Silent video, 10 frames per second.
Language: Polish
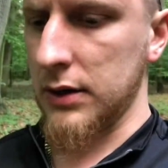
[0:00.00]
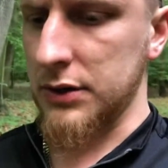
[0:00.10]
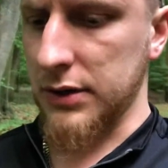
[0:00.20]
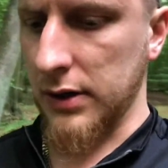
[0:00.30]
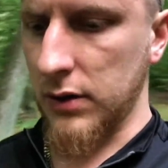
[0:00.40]

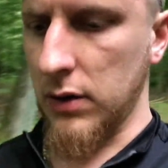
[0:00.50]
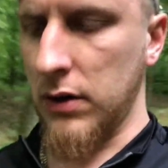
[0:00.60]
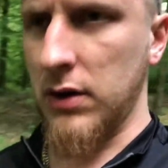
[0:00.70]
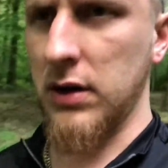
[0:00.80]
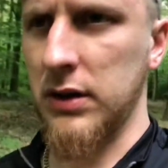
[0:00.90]
z
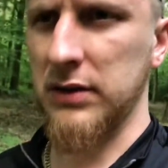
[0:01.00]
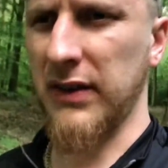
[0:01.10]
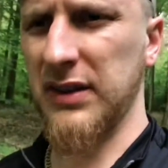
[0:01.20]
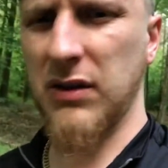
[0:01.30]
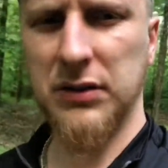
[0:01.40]
czego
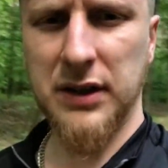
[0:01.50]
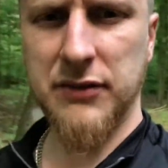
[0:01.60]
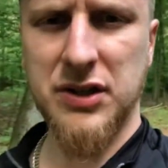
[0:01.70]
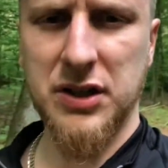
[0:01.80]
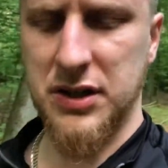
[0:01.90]
dwa tygodnie
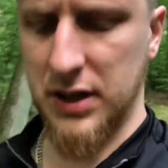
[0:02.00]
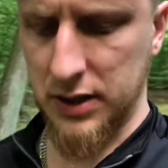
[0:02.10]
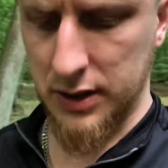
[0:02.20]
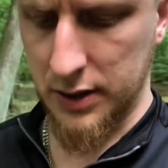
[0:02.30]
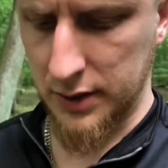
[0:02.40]

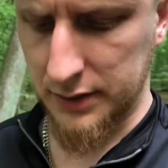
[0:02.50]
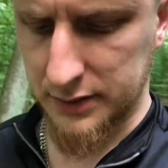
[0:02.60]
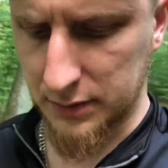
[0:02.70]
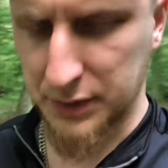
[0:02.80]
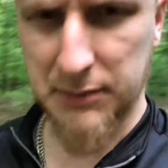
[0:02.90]
wcześniej
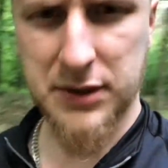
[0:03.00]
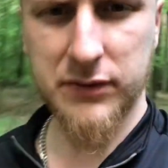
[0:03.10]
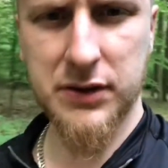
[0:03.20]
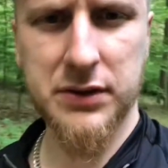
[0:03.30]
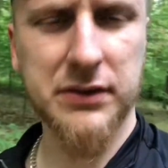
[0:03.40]
zrobiłem
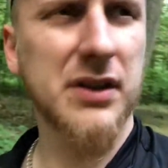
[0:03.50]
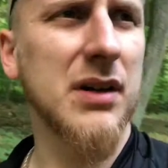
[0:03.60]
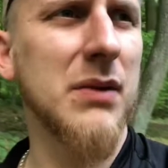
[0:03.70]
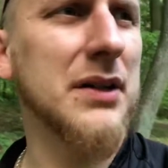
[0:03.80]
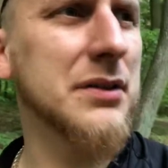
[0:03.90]
90 km.